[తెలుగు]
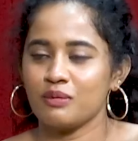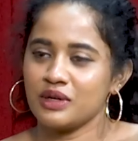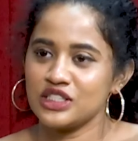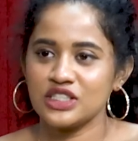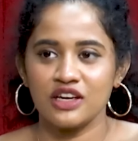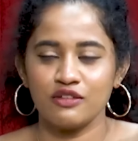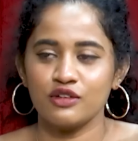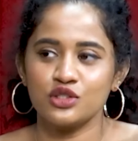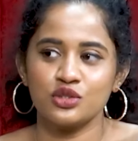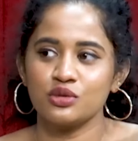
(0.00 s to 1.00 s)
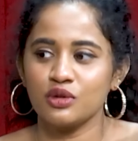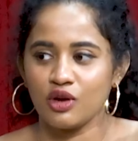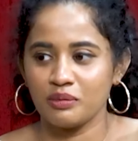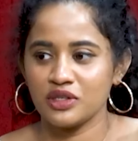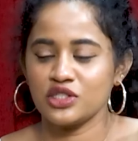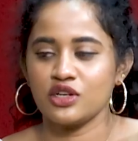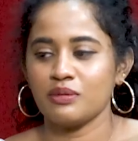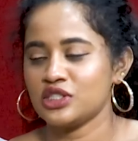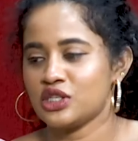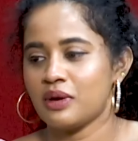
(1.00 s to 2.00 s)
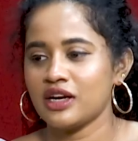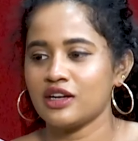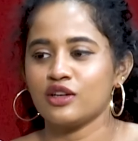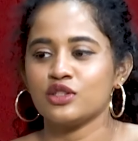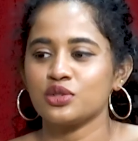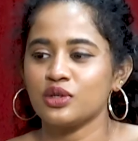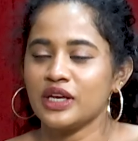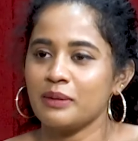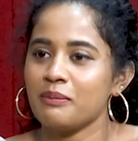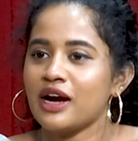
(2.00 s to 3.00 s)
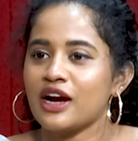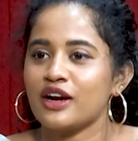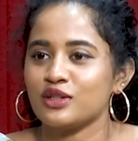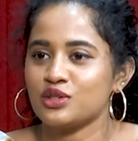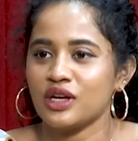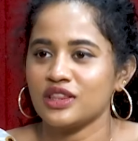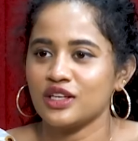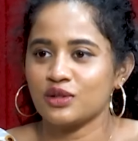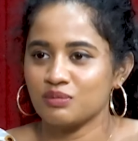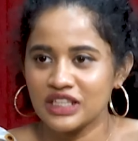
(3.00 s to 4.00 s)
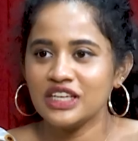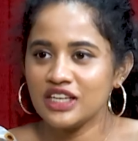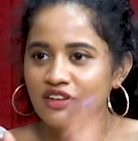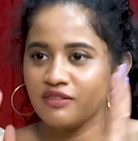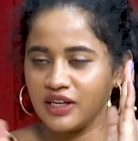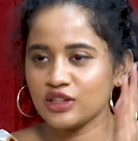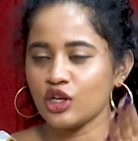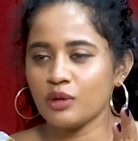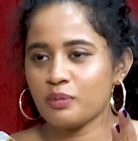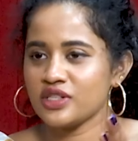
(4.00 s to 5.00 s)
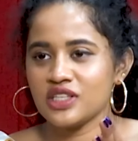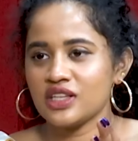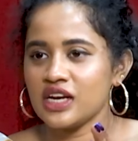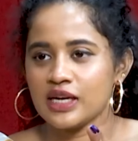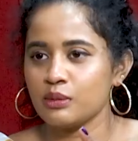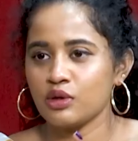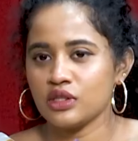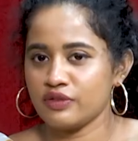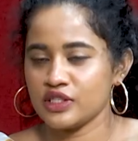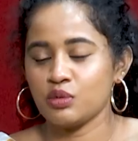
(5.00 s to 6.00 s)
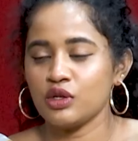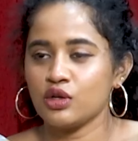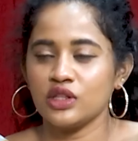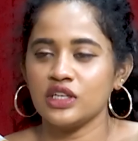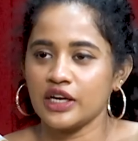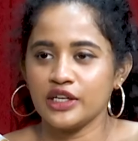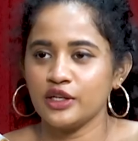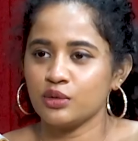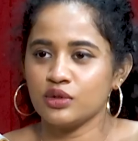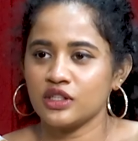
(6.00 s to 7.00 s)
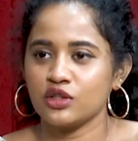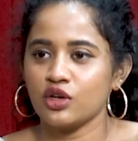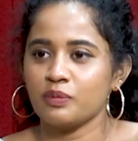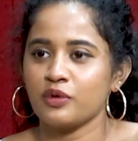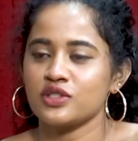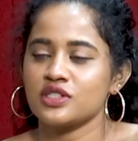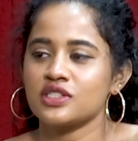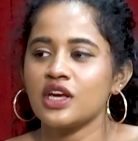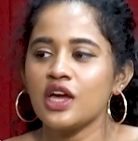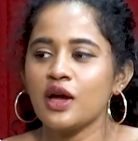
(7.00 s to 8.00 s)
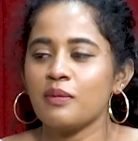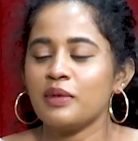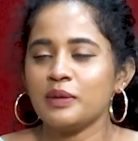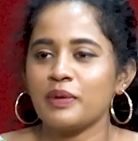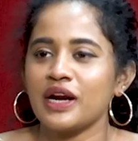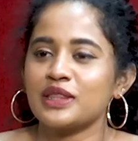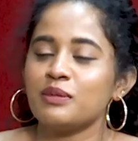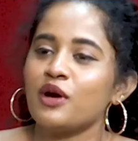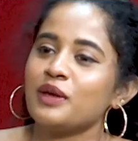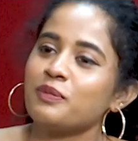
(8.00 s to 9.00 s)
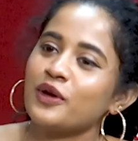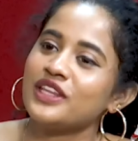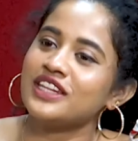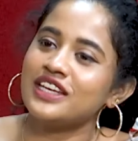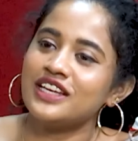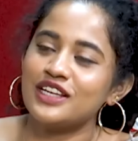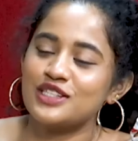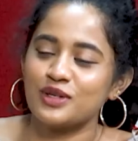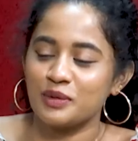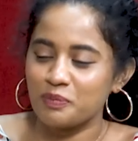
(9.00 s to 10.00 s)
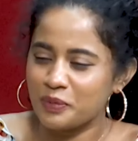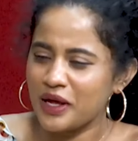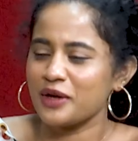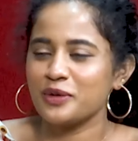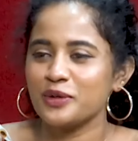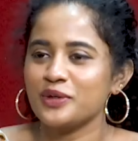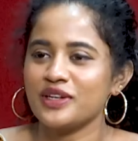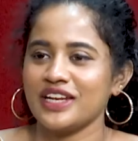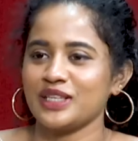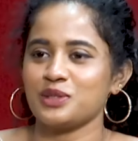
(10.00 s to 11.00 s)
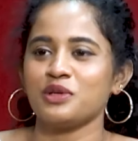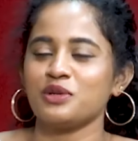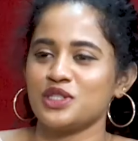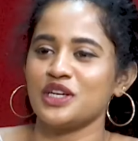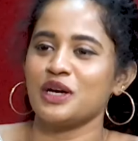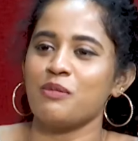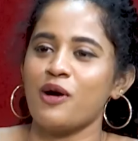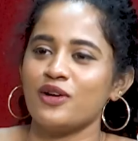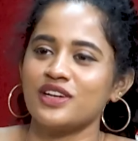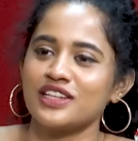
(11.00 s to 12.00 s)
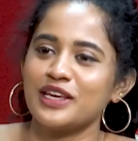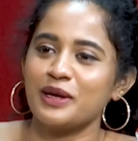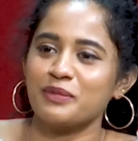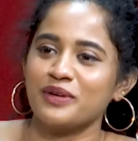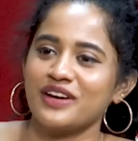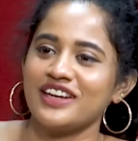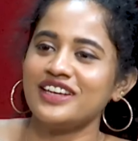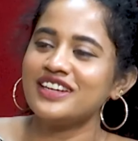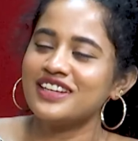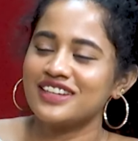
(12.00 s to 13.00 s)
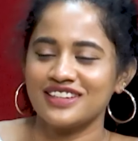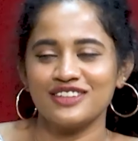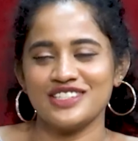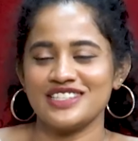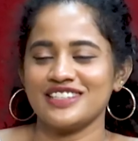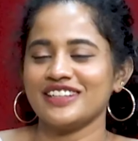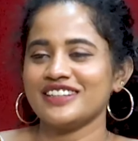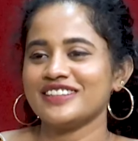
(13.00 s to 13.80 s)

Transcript: మంచిగా ఇవ్వచ్చు నామినేషన్స్లో మంచిగా మాట్లాడచ్చు గేమ్ బాగా ఆడొచ్చు అందరు వీళ్ళ థాట్ ప్రాసెస్ ఏందని అర్థమవుతుంది ఫస్ట్ వీక్ కొద్దిగా అటు ఇటు ఉంటుంది థాట్ ప్రాసెస్ బట్ ఇప్పుడు అర్థమైపోయింది సో ఇప్పుడే అనుకుంటుండే నెక్స్ట్ వీక్ నుంచి ఇంకా బాగుంటుంది గేమ్ అని వచ్చేసా